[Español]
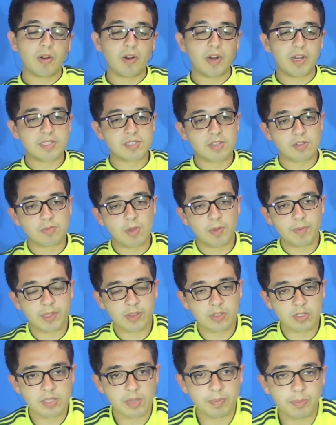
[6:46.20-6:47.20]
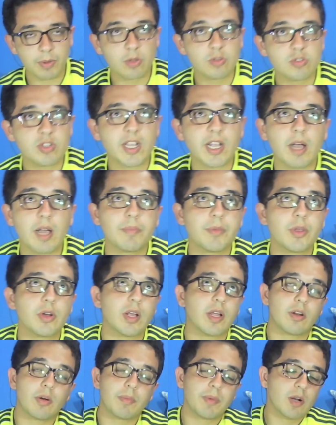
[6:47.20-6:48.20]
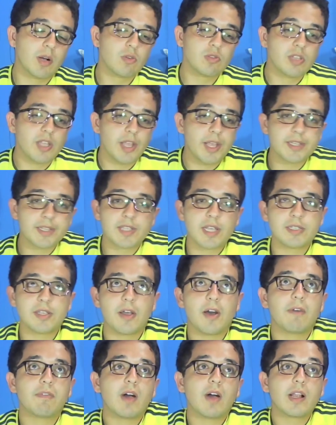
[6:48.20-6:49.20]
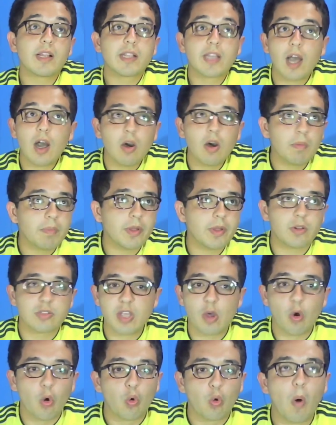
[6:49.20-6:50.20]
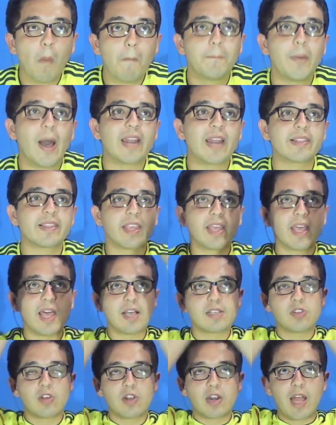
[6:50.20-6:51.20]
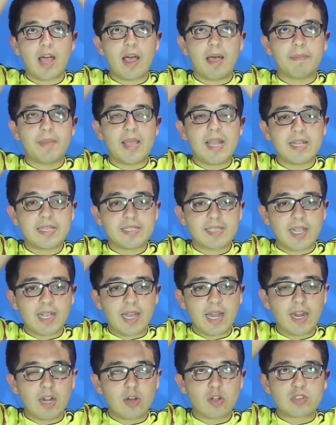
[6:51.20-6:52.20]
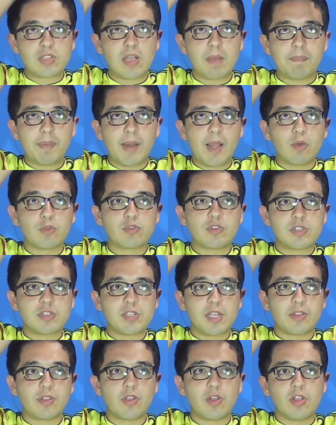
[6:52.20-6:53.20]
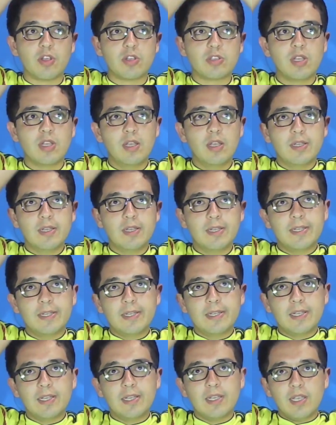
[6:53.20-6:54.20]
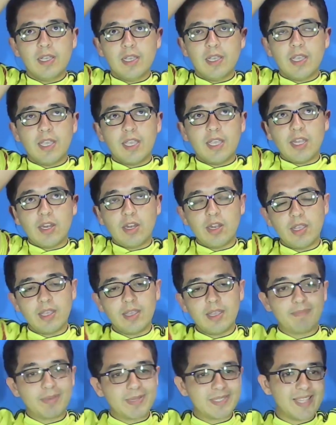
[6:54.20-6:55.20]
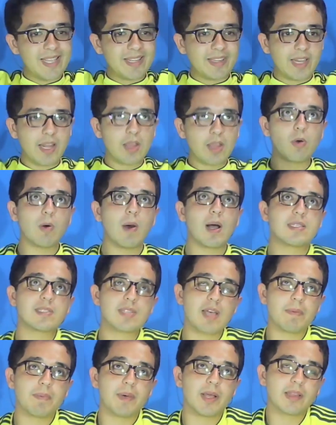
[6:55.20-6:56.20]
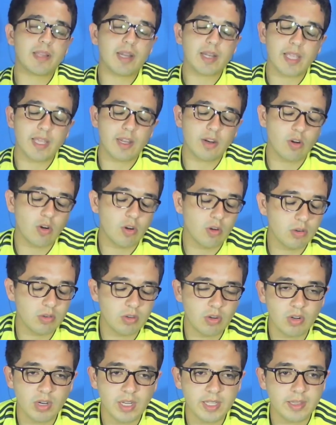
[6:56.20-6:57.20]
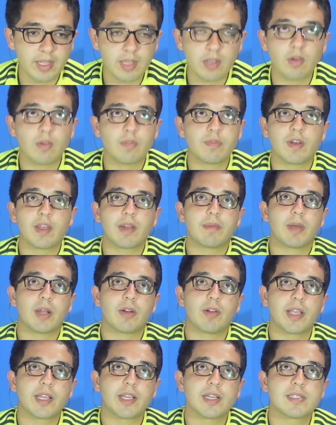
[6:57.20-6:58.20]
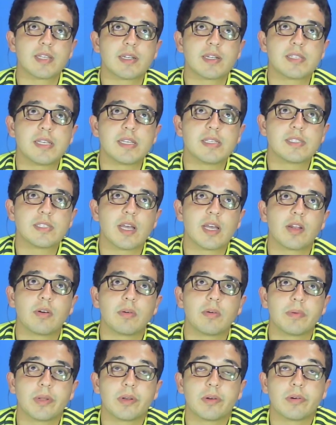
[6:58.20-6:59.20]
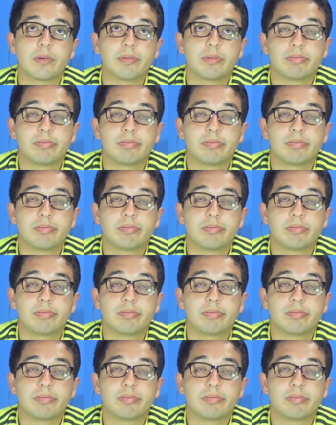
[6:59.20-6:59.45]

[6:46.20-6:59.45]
en estos momentos se produce un cambio que no me gusta y es que se va Falcao, pero se jugó un partidazo Radamel y se gana los aplausos de todos. Y, pues entra Dubán Zapata que no, no le tengo ferma, no hay que ser sincero, pero